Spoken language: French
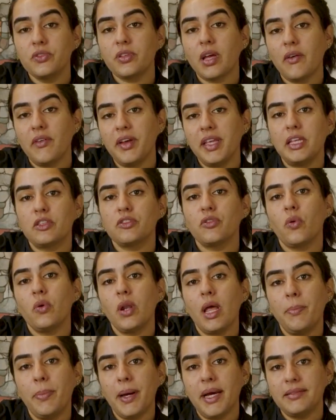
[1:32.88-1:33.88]
vous travaillez trop
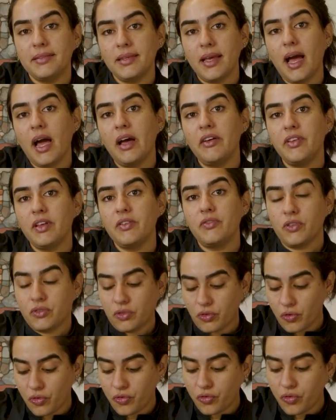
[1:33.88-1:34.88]
la pâte avec votre